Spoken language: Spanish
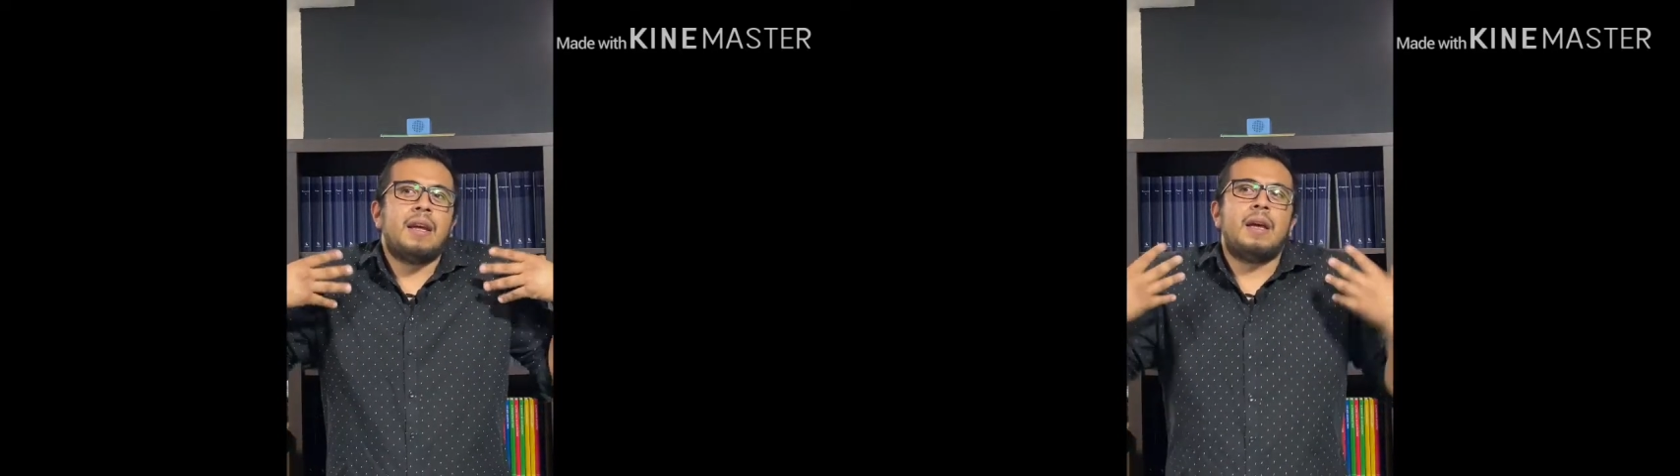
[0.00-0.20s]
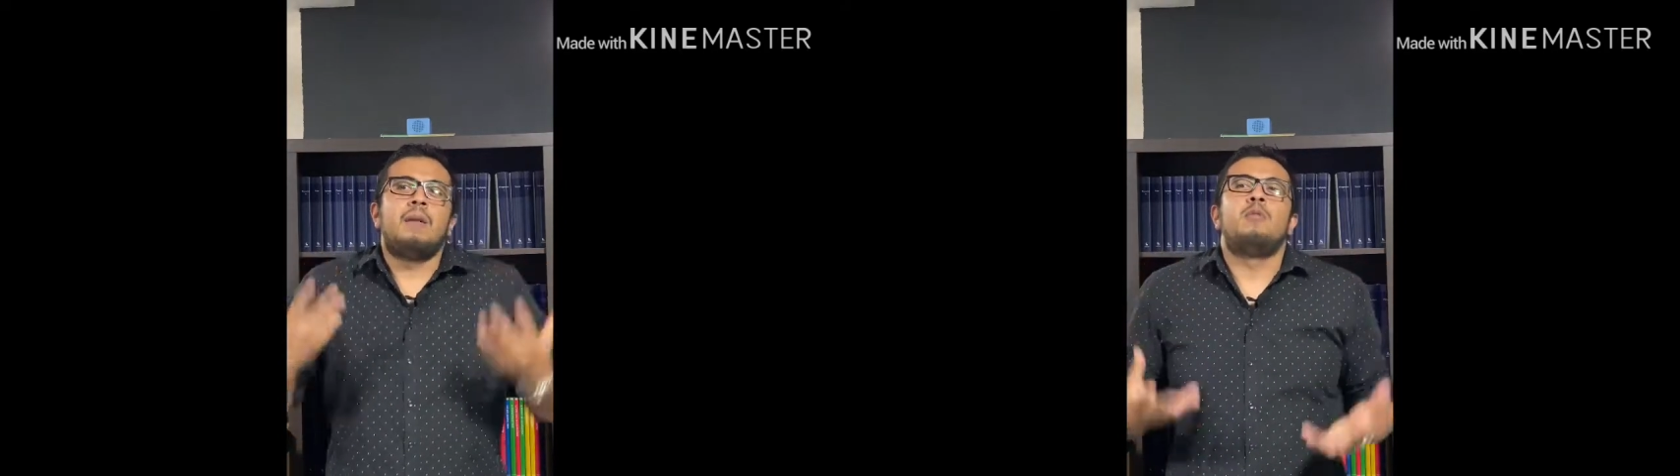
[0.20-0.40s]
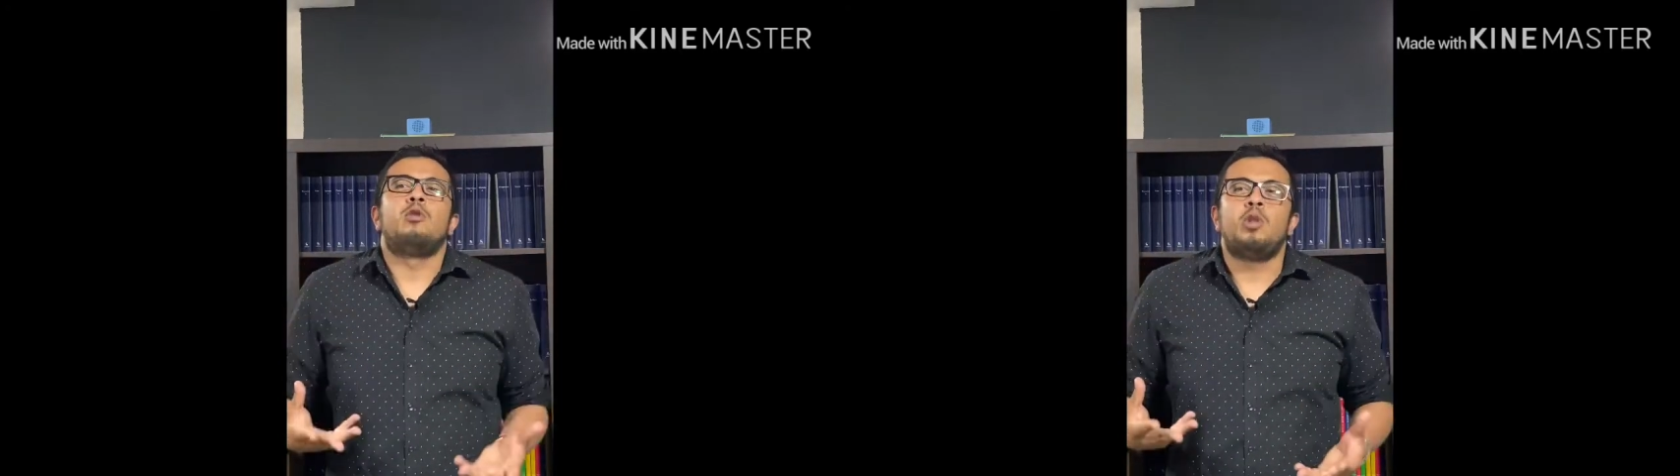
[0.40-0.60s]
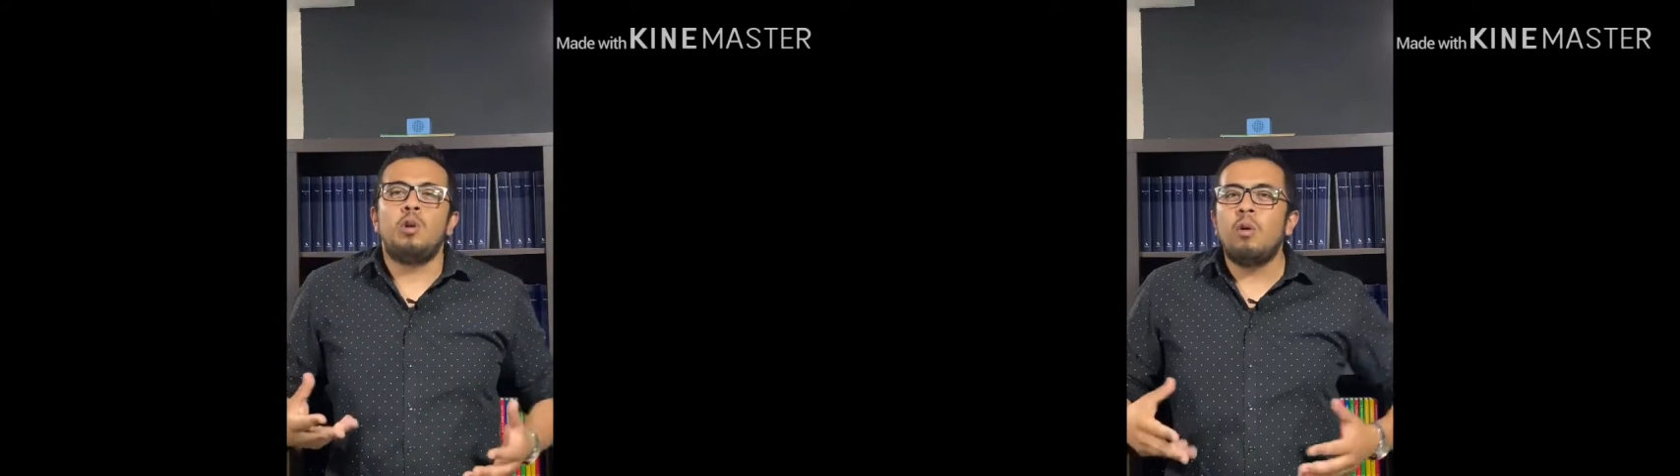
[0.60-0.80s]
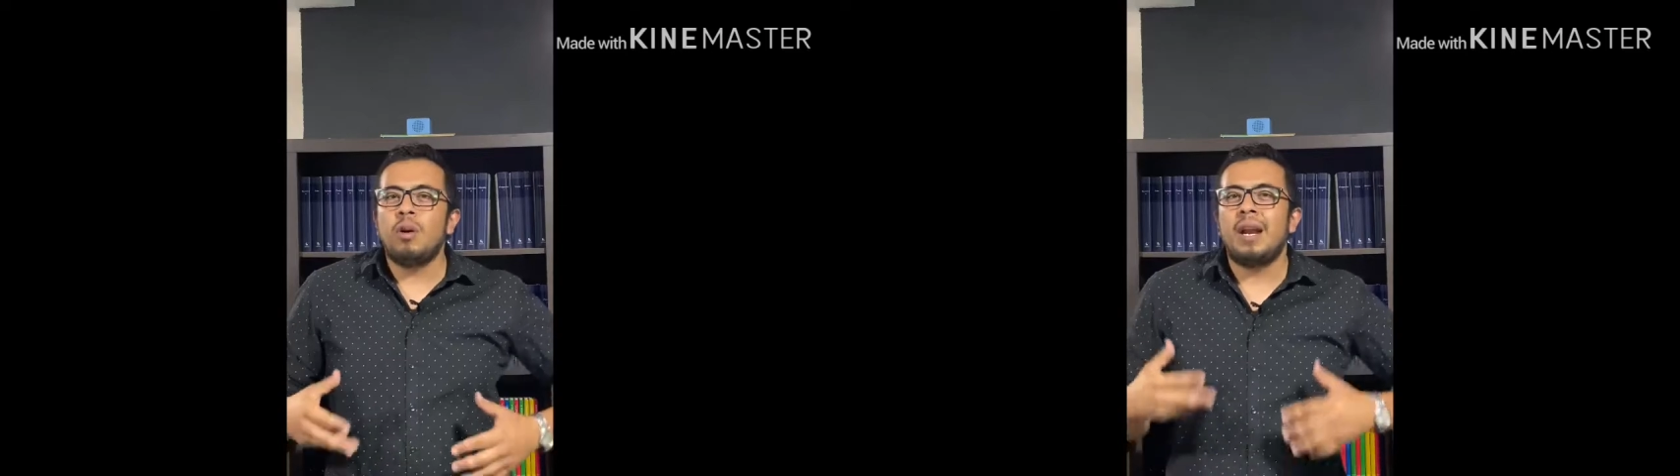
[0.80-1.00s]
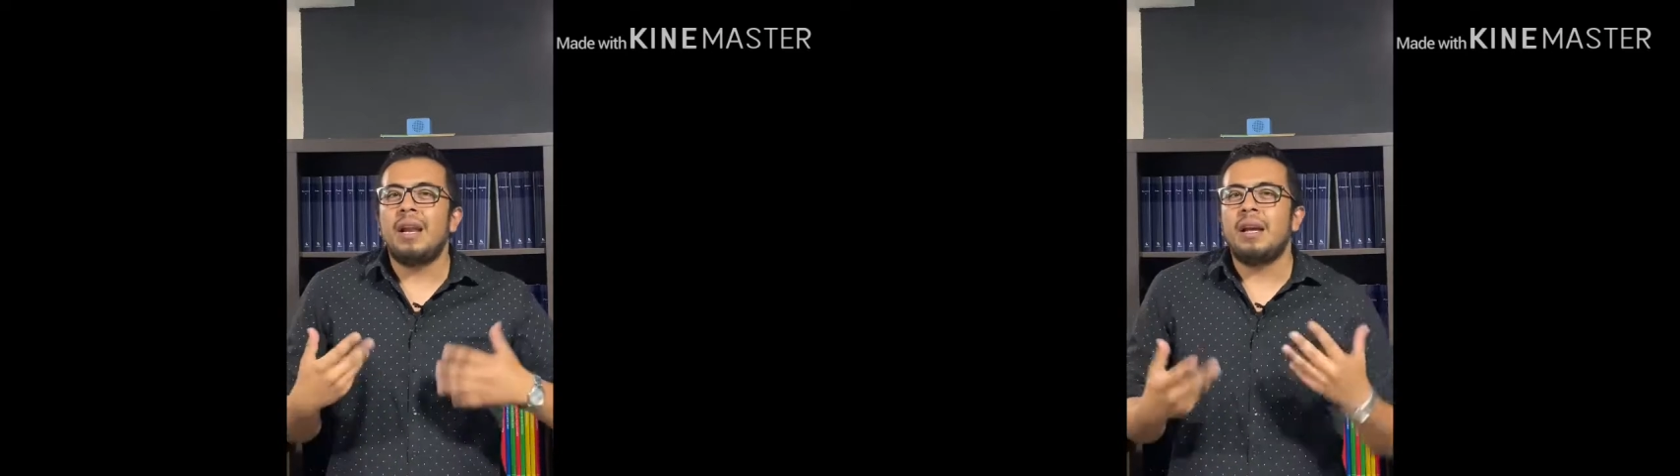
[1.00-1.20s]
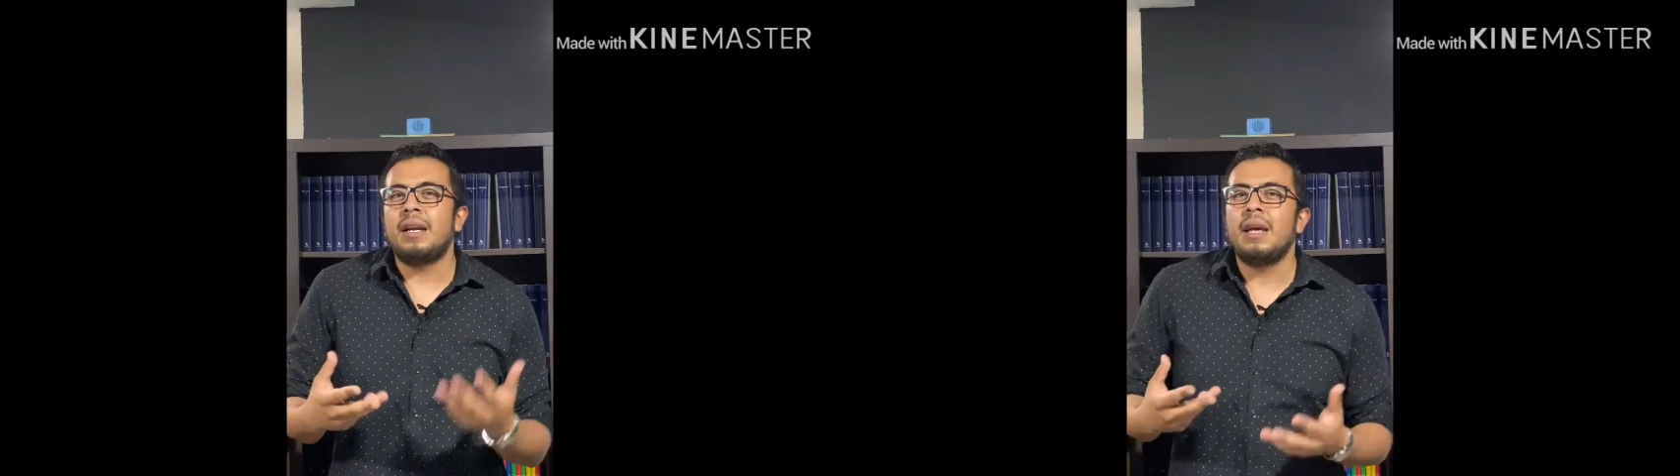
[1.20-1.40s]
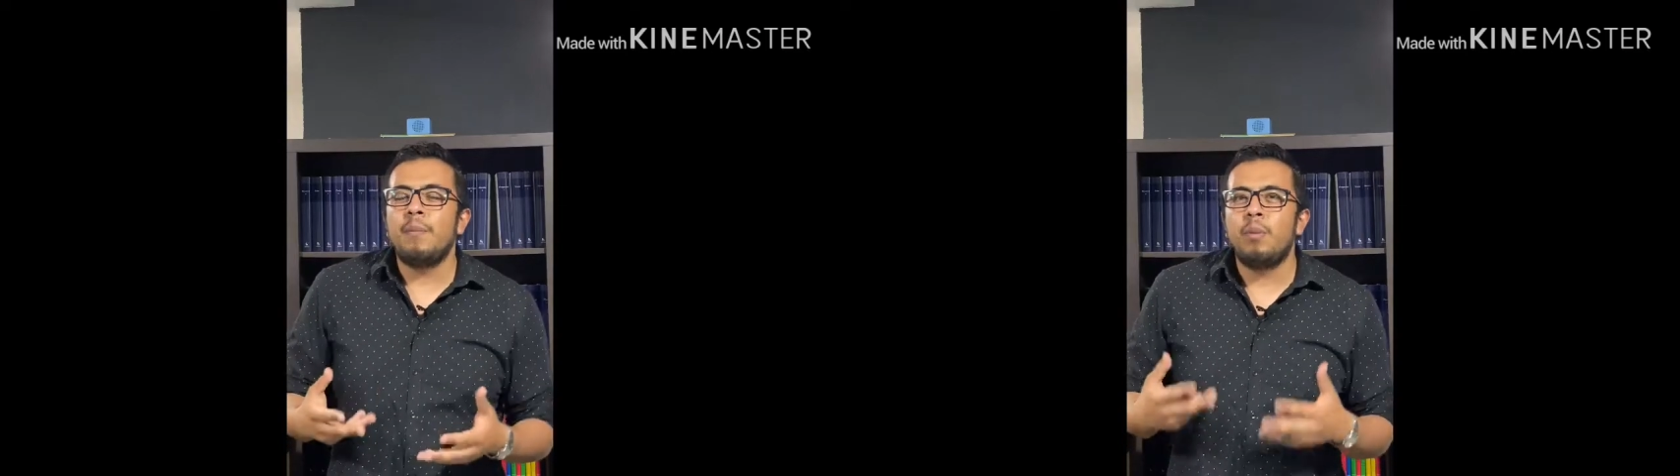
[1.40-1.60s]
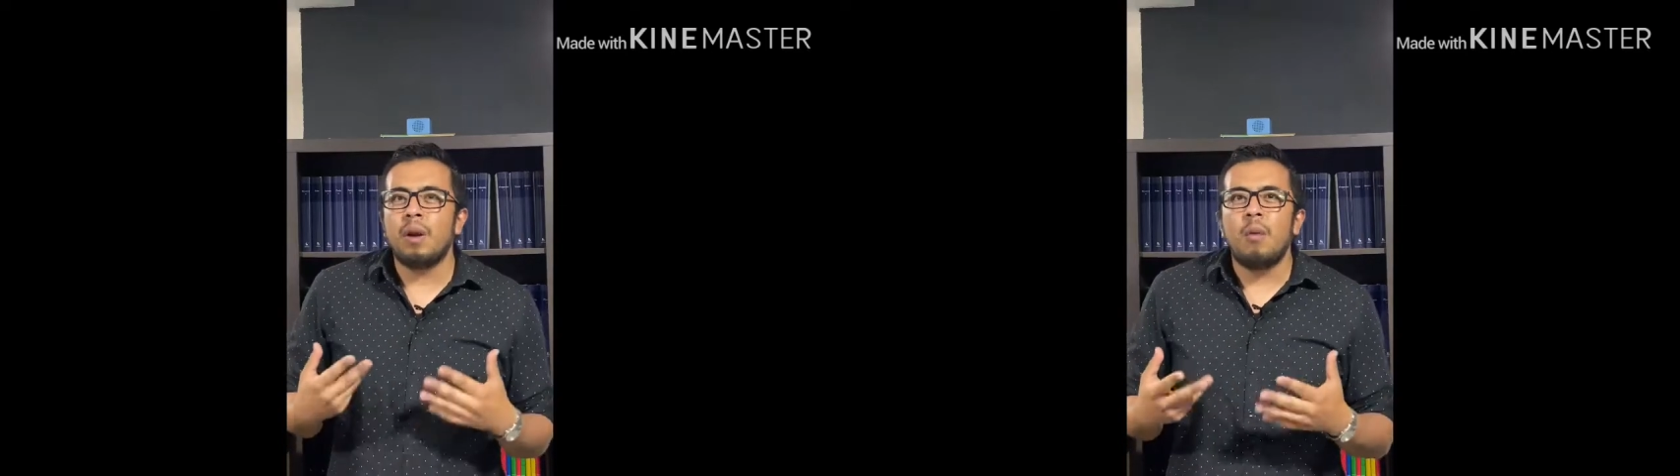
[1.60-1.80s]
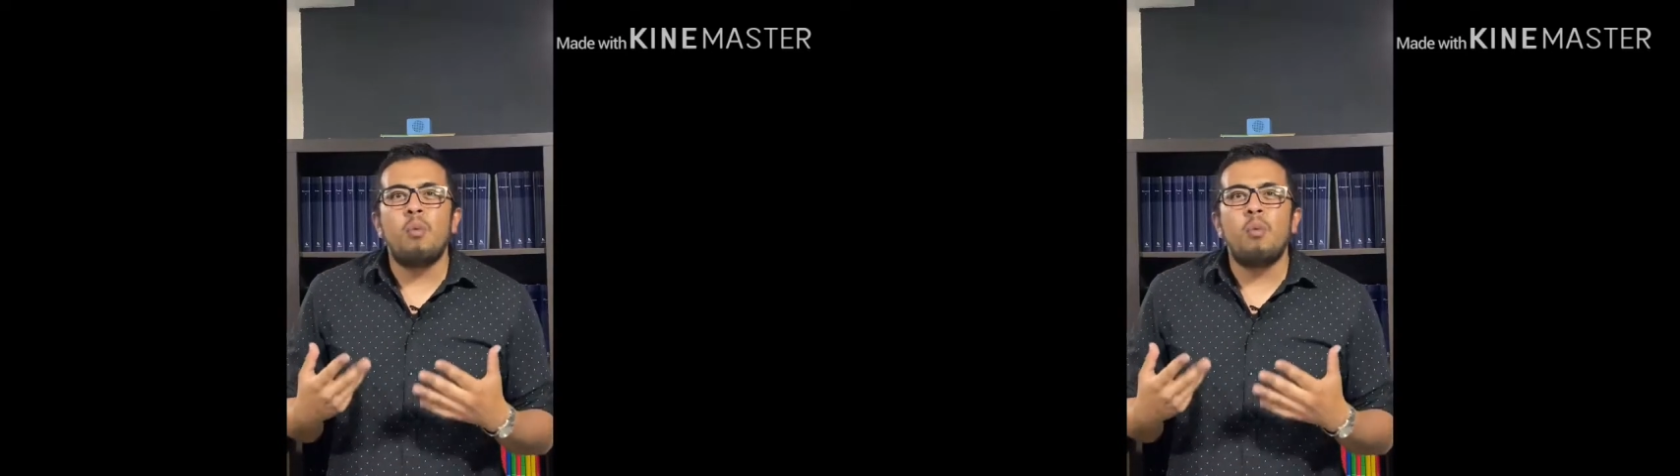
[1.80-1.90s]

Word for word: emoción, alegría por el